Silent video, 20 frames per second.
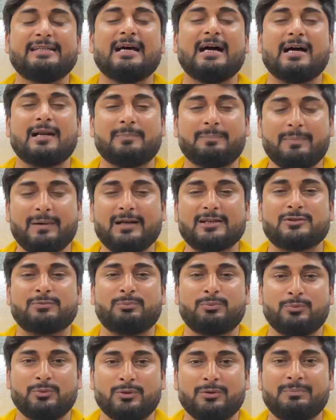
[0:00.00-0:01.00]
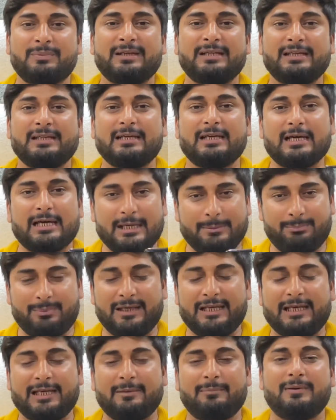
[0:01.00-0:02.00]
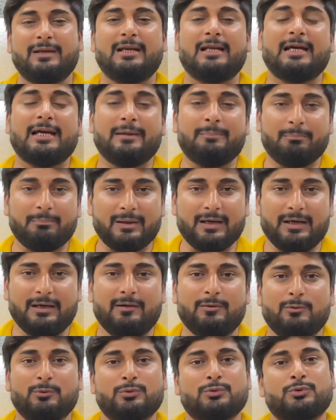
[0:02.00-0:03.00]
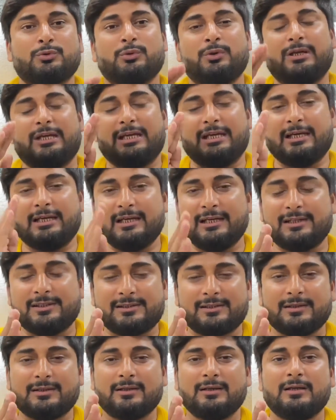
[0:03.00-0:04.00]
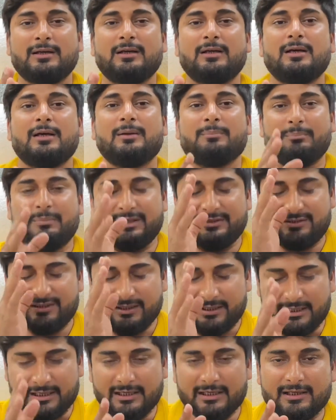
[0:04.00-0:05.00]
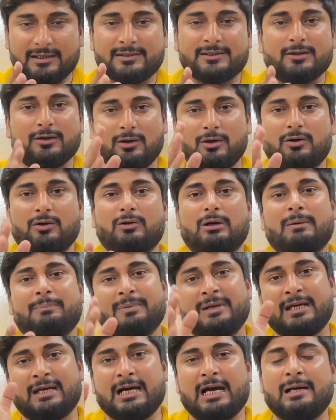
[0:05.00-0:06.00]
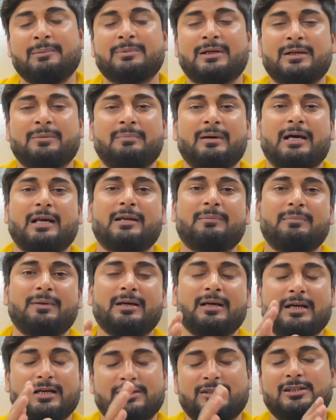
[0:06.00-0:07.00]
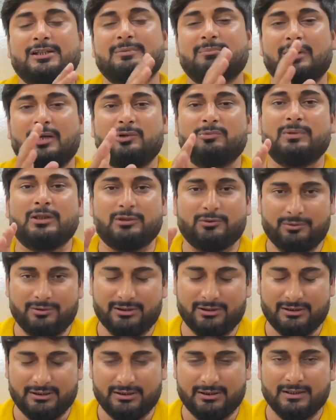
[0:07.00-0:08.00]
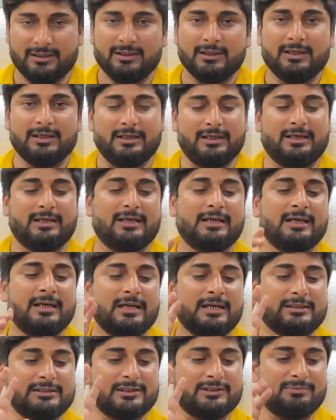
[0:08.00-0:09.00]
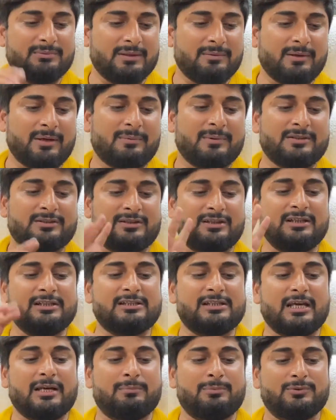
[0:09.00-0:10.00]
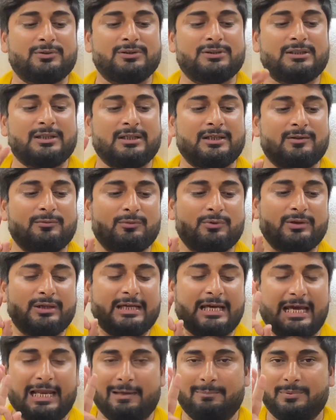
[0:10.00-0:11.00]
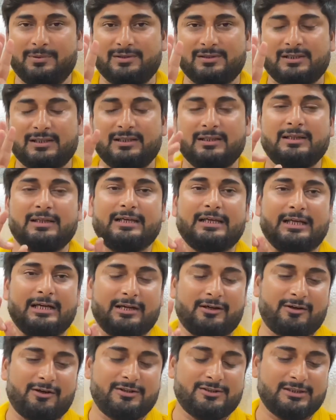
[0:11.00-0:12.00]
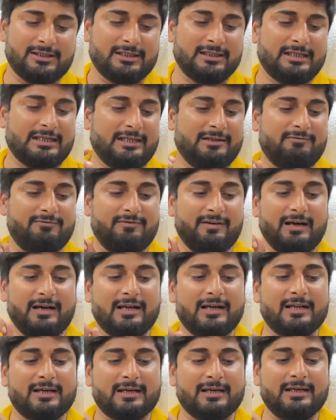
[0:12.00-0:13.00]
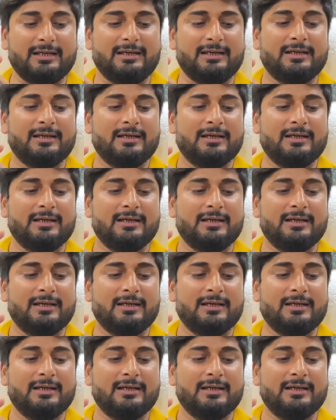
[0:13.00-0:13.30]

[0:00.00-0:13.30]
आर e पासपोर्ट भी अप्लीकेबल है बट उसको इंग्लिश बेसिक इंग्लिश और अपने काम के बारे में अच्छी मालूम होनी चाहिए ठीक है जिसमें हमारे पास तीन चार पोजीशन है वो है हेल्पर्स की इलेक्ट्रिशियन की वेल्डर की